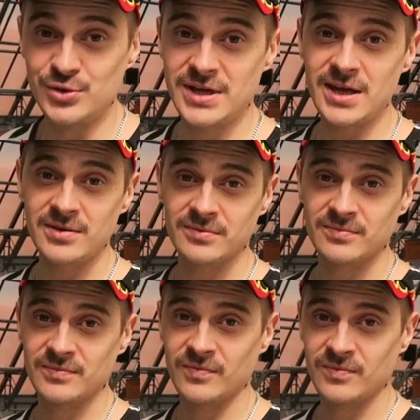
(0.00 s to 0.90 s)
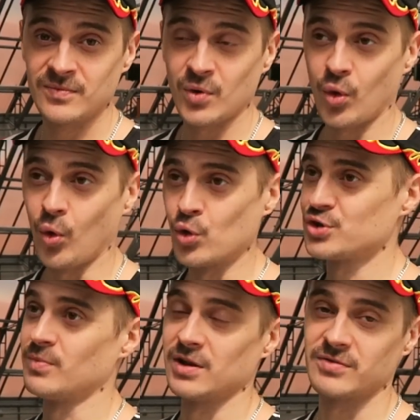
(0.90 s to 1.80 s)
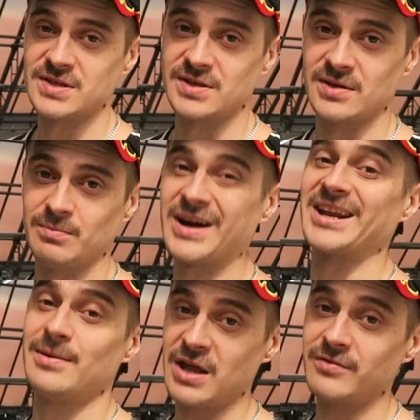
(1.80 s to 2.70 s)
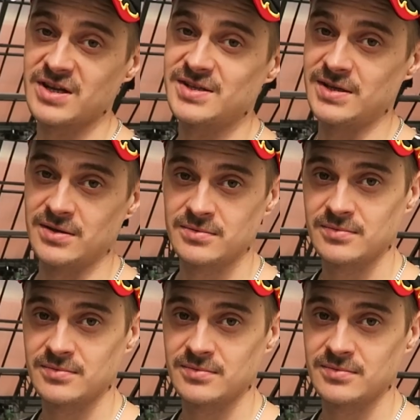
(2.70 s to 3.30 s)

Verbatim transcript: людей очень мало в России. По крайней мере, в России.